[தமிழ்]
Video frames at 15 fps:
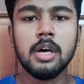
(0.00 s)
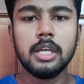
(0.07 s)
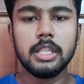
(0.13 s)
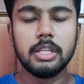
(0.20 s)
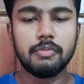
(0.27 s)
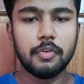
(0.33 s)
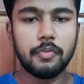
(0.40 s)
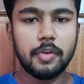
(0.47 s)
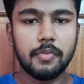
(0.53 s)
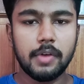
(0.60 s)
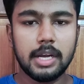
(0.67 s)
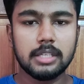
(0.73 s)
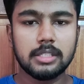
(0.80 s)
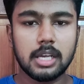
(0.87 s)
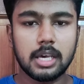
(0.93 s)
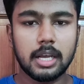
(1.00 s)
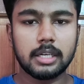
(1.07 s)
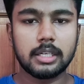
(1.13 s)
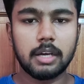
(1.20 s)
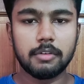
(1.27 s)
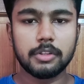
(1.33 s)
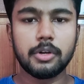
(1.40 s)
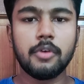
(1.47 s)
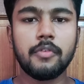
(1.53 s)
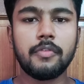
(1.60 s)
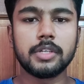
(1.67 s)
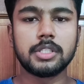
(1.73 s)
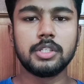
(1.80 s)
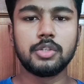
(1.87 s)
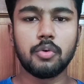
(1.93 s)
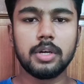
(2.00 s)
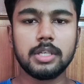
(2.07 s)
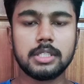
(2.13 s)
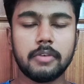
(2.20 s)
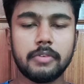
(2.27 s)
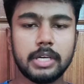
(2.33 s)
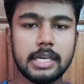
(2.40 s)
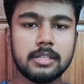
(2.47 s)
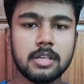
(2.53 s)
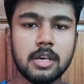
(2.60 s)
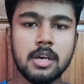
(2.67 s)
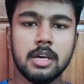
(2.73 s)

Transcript: இந்த ஃபிஃப்டி ஃபைவ் டேஸில் கரெக்டாக வந்துடும் ஃபஸ்ட்டு டுவெண்ட்டி செவன் டேஸ்